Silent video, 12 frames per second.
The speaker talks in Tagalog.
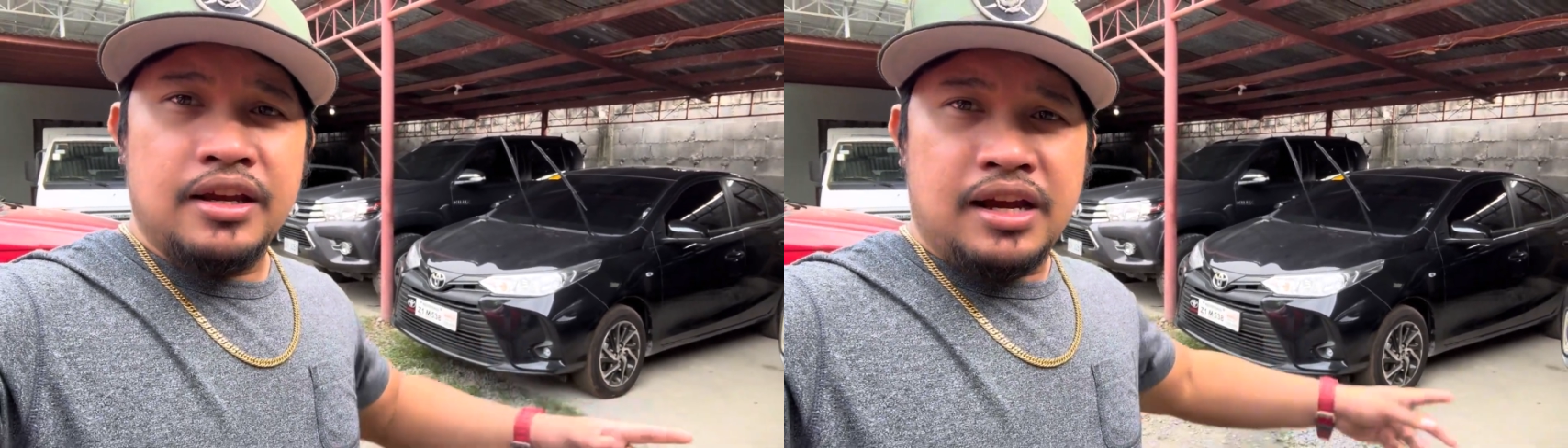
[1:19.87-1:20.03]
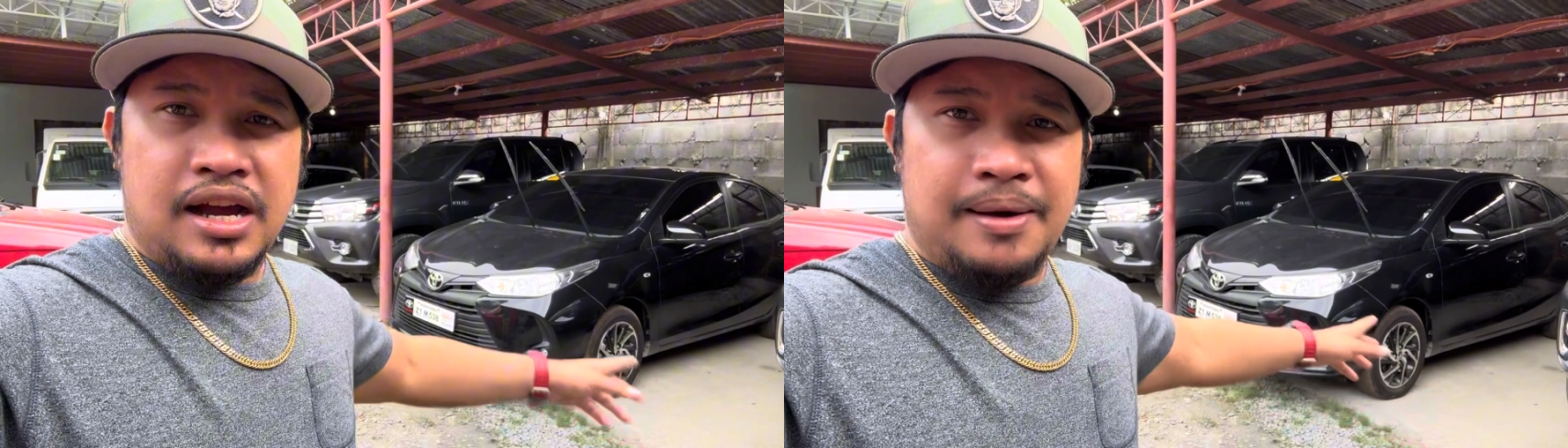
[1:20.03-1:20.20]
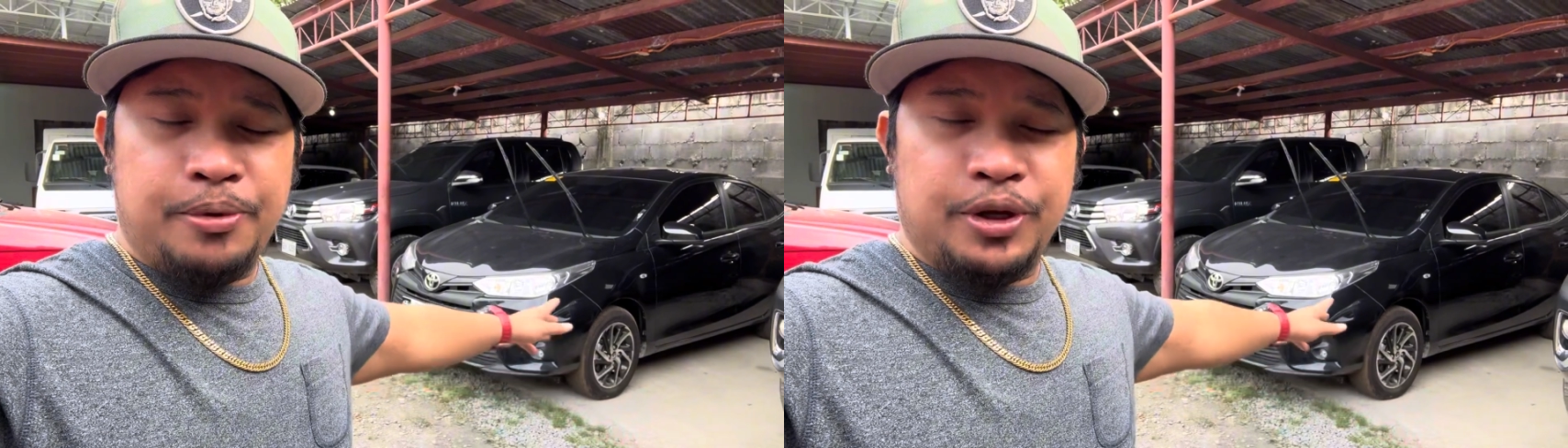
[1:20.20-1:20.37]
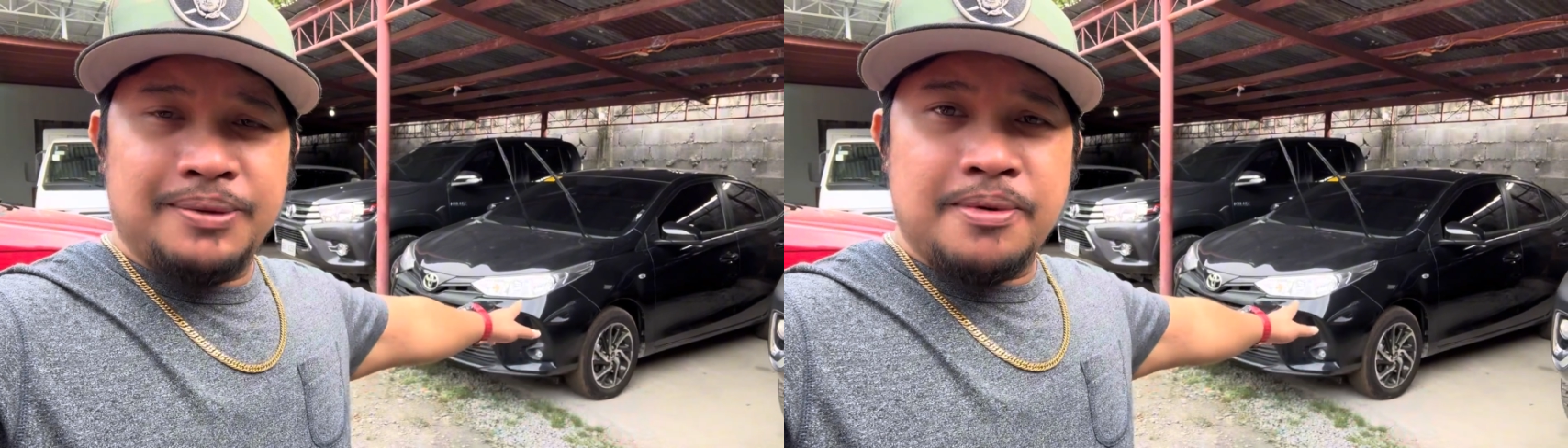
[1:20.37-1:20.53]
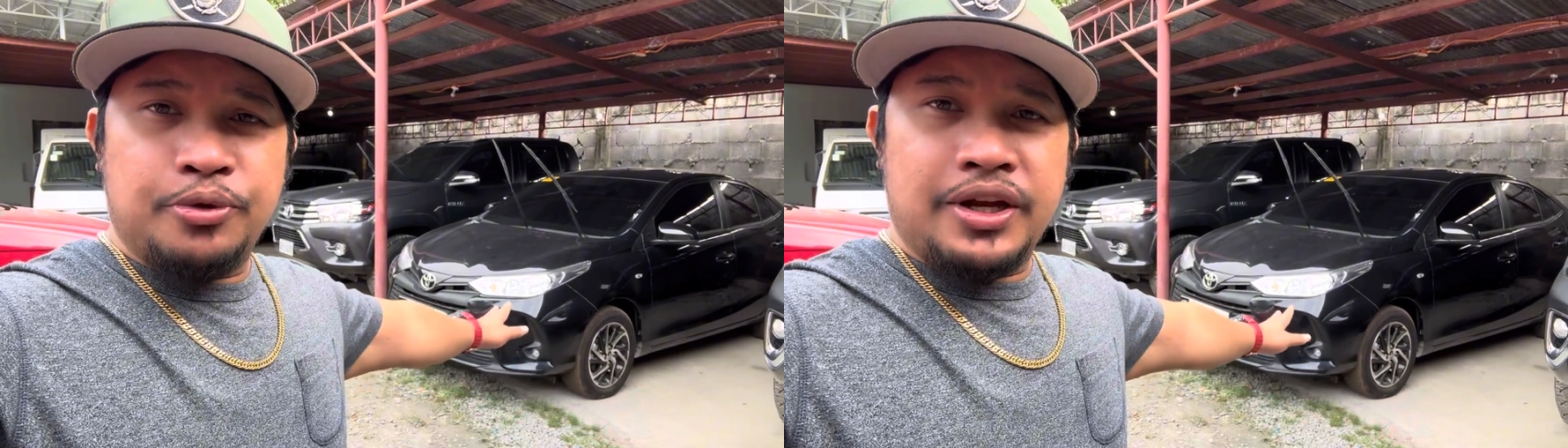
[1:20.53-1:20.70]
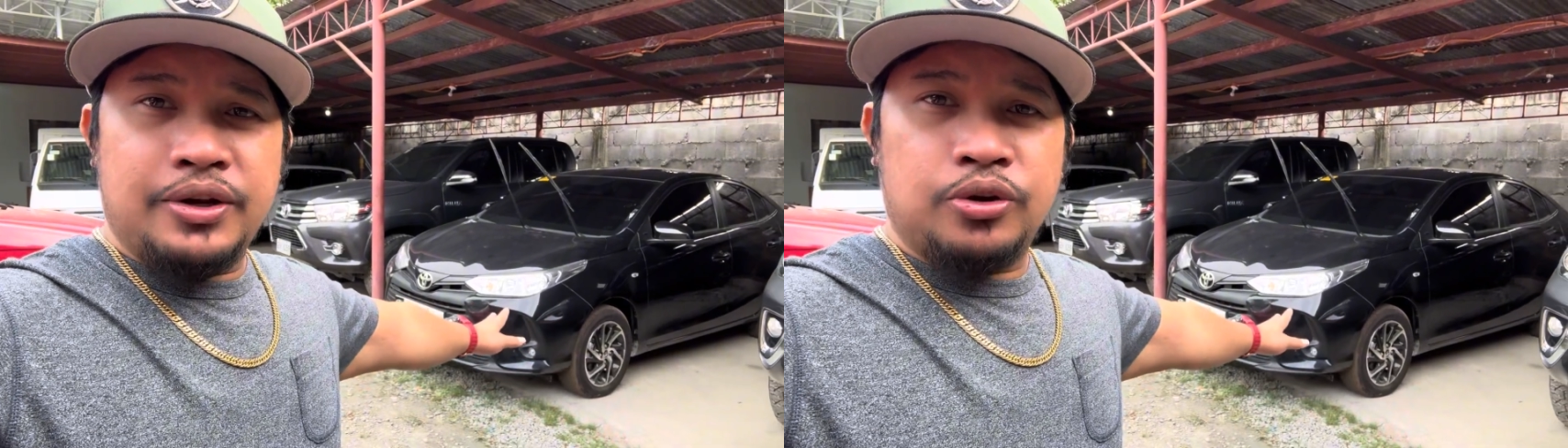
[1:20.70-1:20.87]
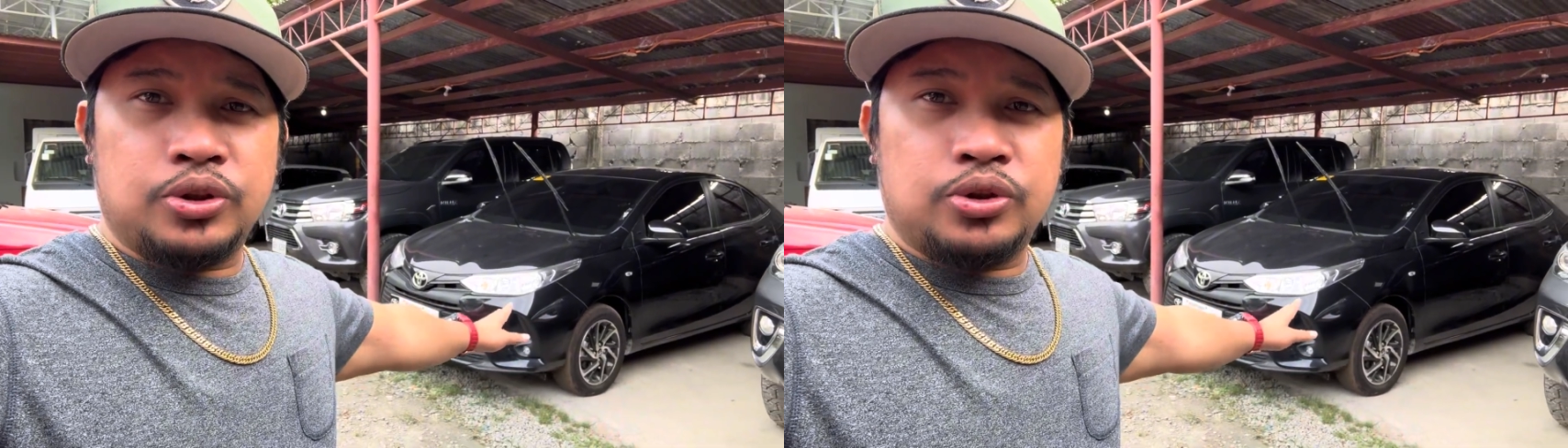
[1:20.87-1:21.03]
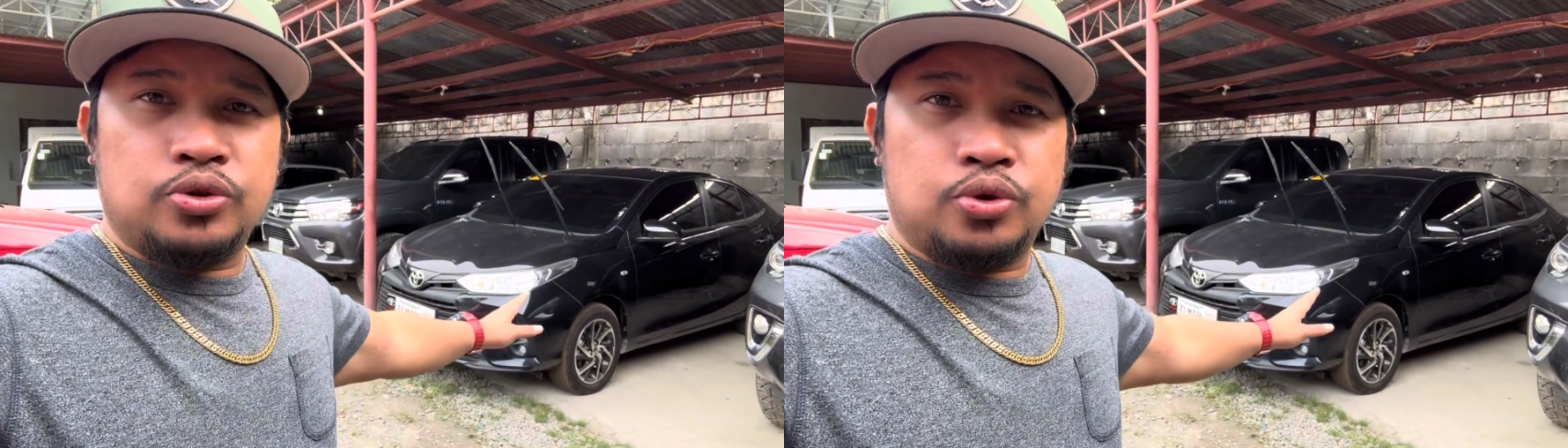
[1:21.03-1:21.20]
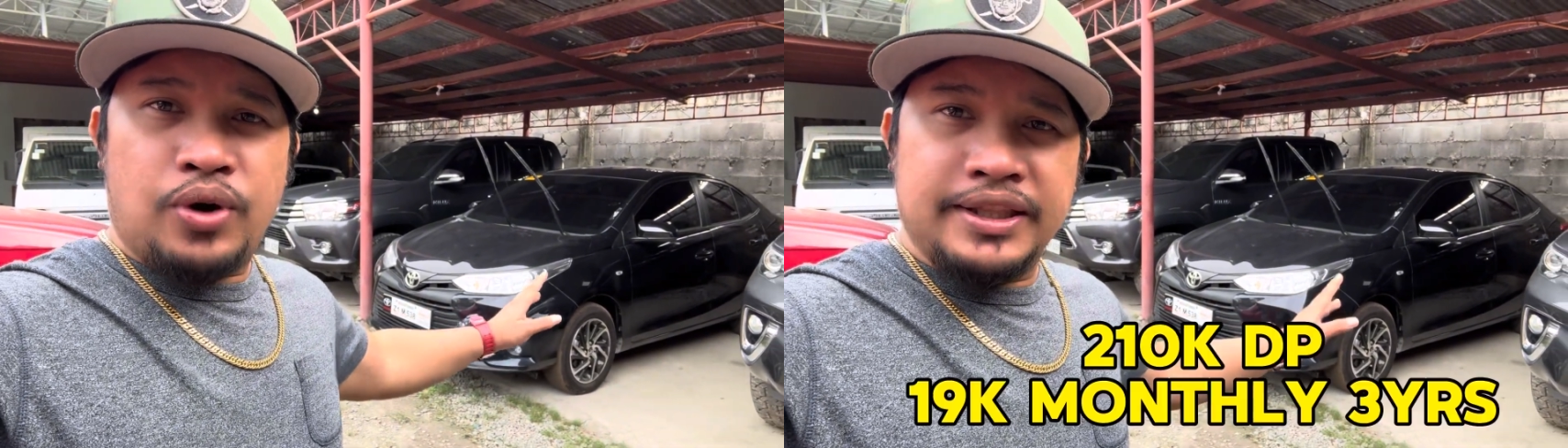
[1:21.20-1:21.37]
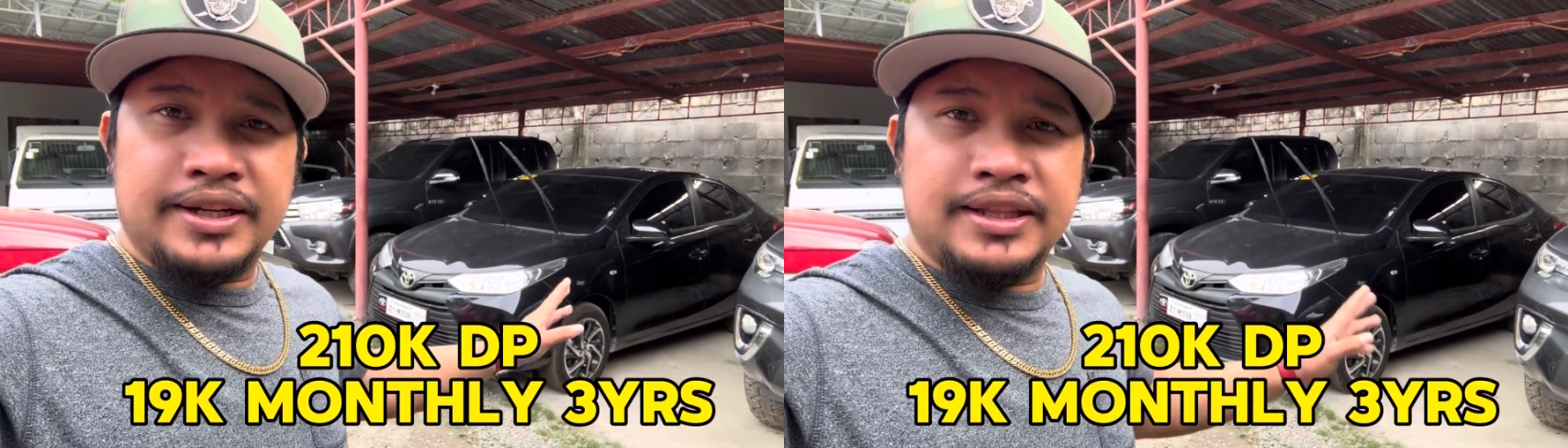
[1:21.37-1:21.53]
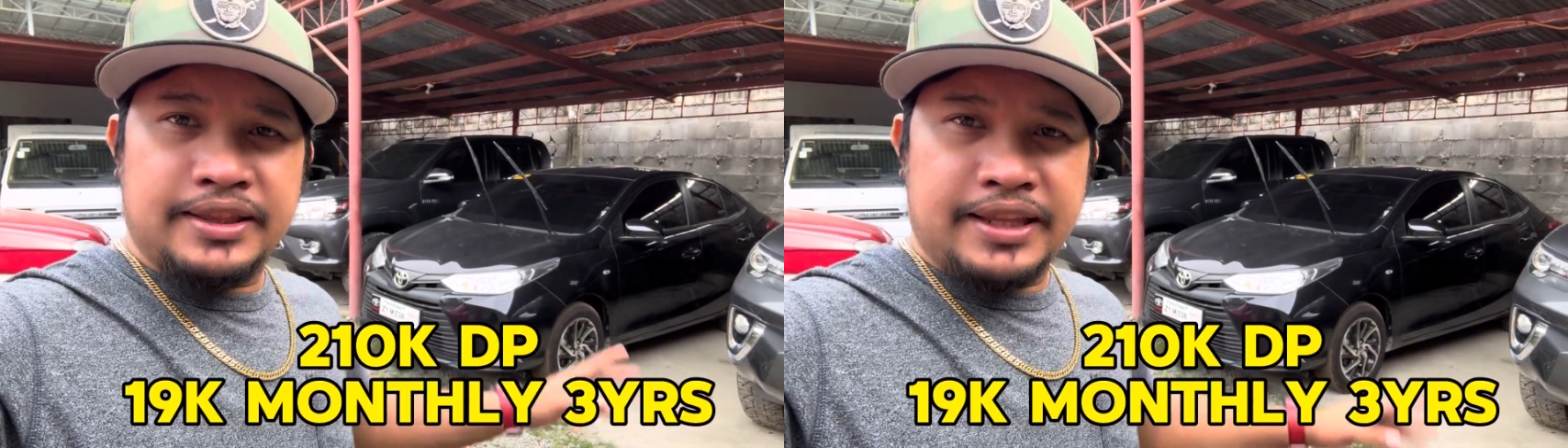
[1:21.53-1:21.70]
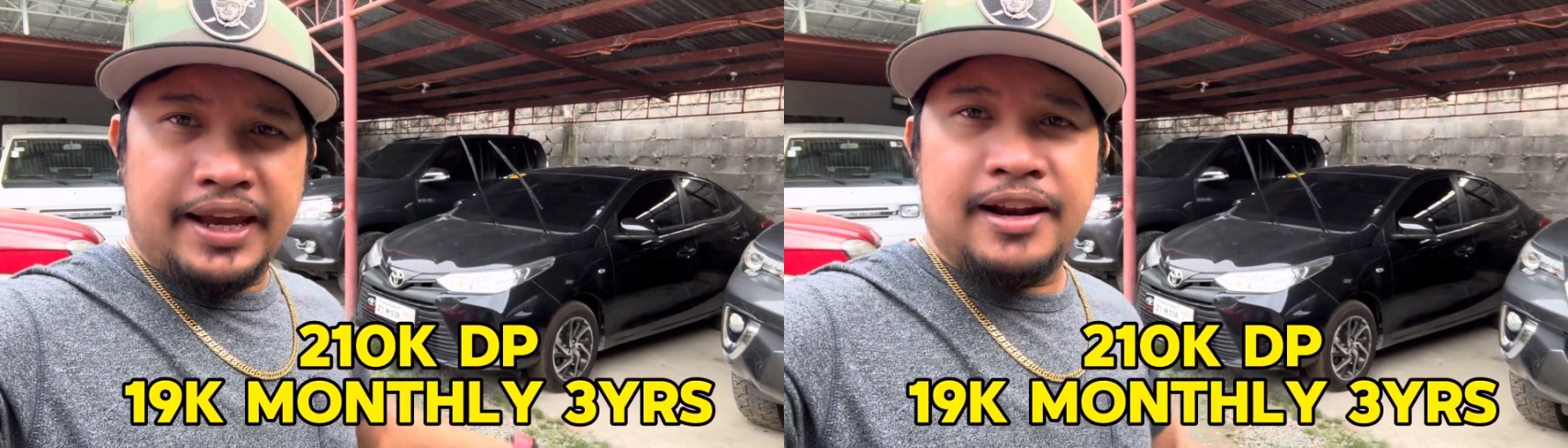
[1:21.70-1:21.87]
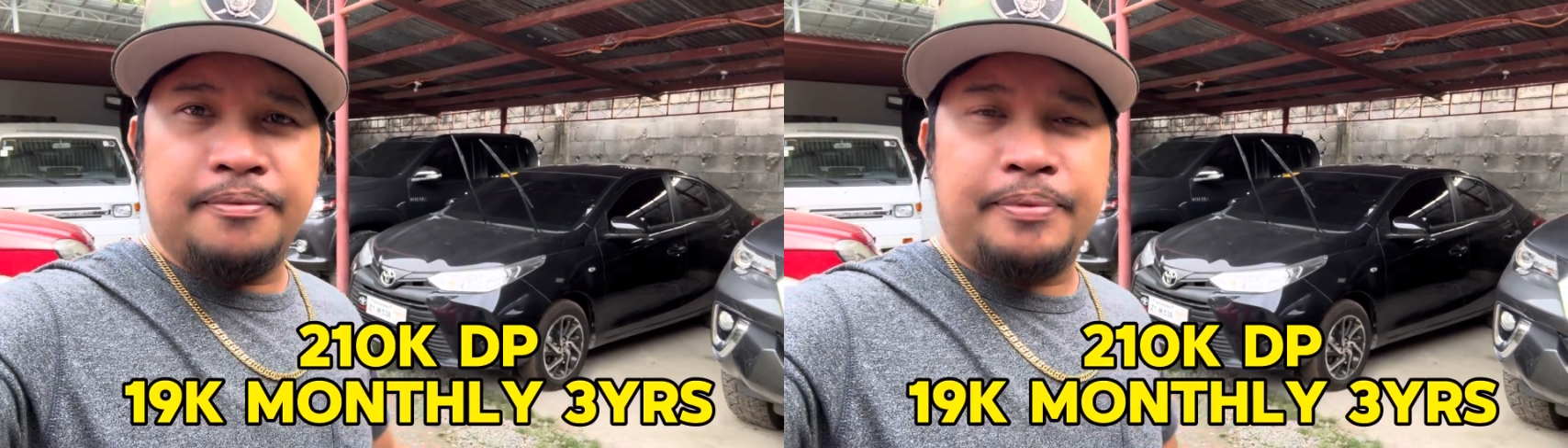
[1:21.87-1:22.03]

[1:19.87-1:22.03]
ah, pwede mo mo down og 210